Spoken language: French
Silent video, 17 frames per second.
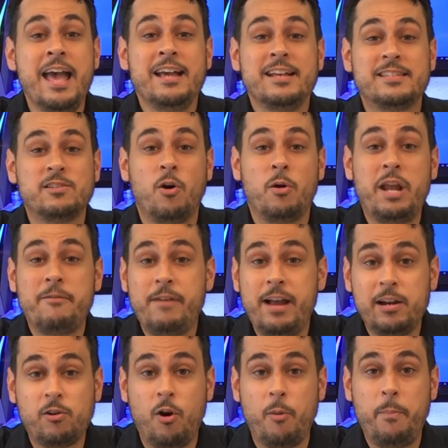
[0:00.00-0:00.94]
Si on avait
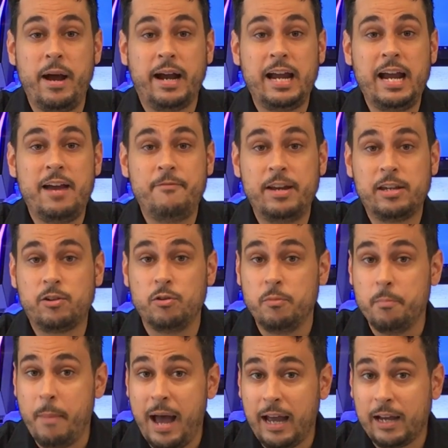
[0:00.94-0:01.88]
à le comparer avec
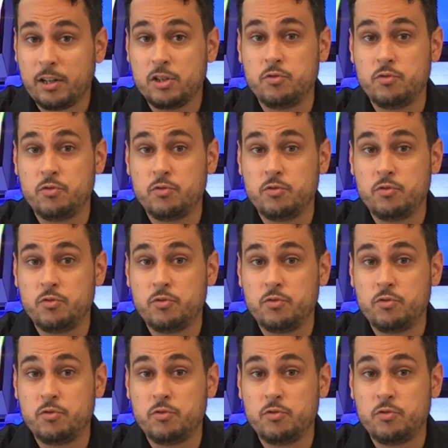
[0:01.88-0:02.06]
une marque,